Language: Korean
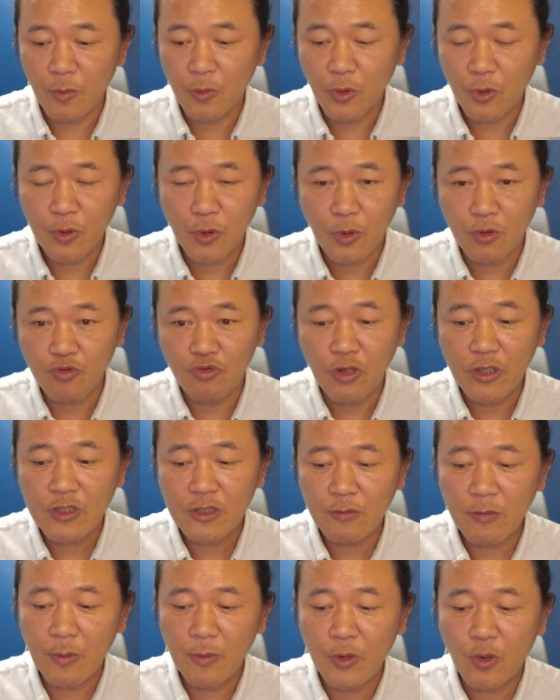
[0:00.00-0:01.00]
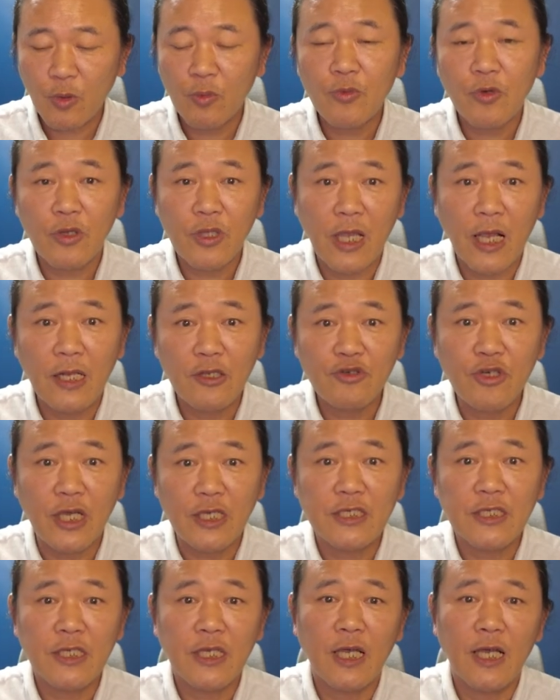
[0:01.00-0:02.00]
보통 뭐 USB 메모리 꼽는 건 다 할 줄
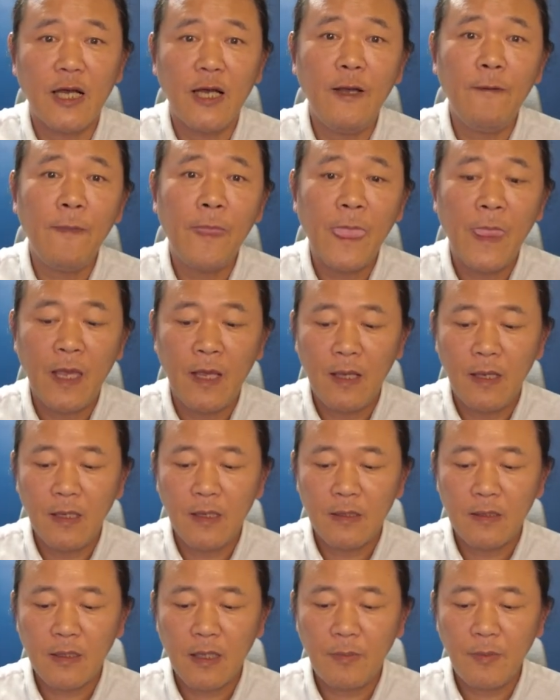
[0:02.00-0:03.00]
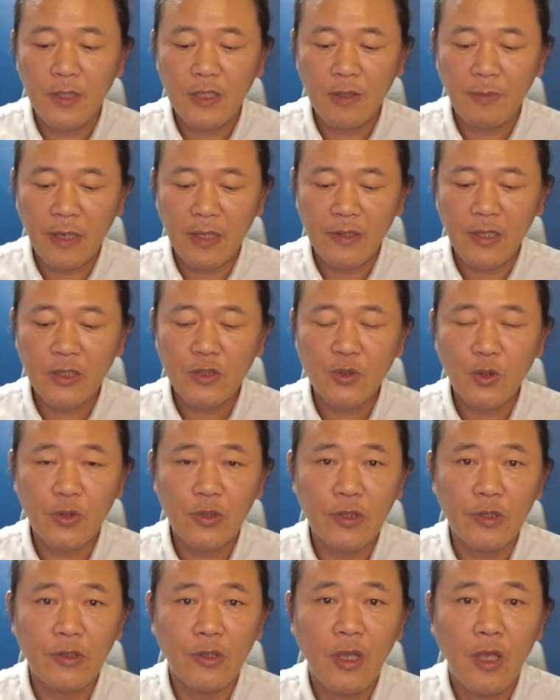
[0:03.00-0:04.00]
아시니까. 그 다음에 이제
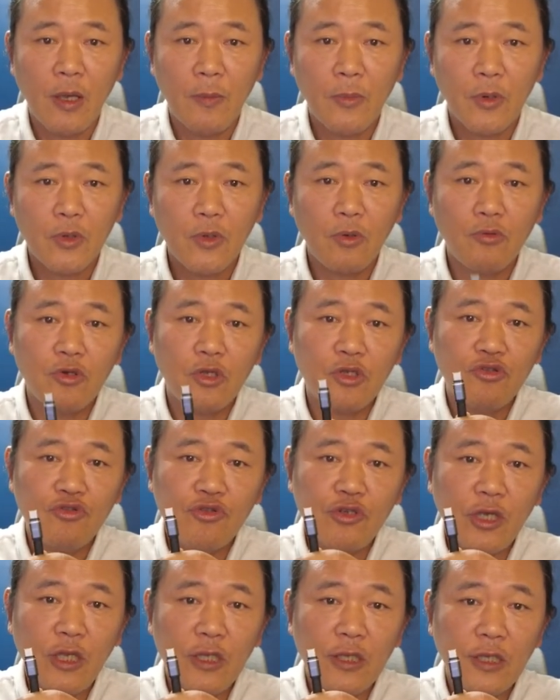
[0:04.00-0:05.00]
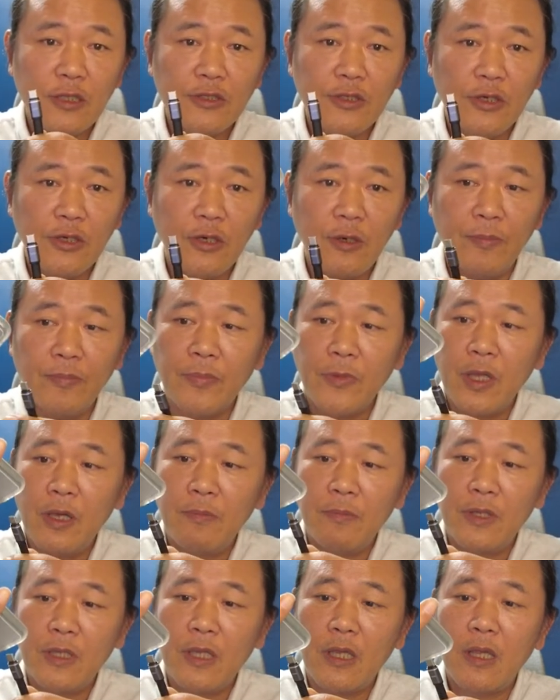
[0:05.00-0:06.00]
반대쪽은 보통 우리 충전할 때처럼
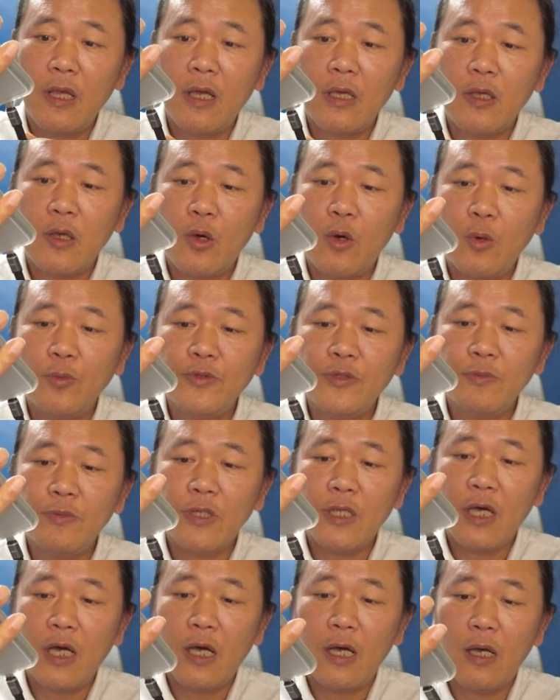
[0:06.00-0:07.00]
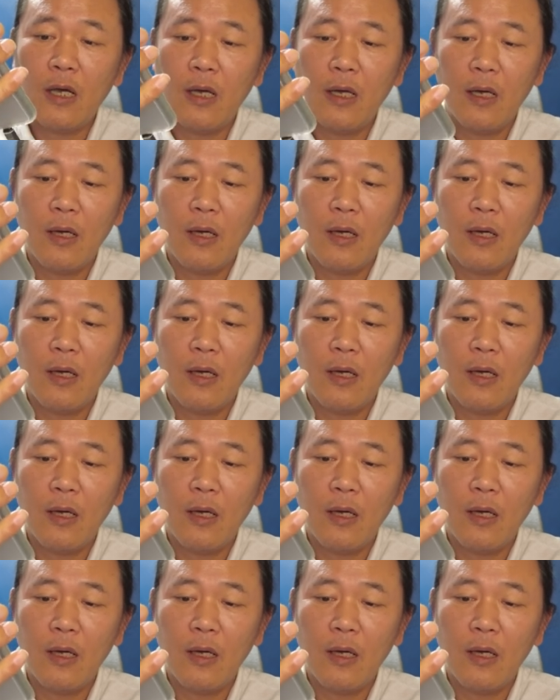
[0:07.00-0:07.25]
밑에다가 이렇게 꼽습니다.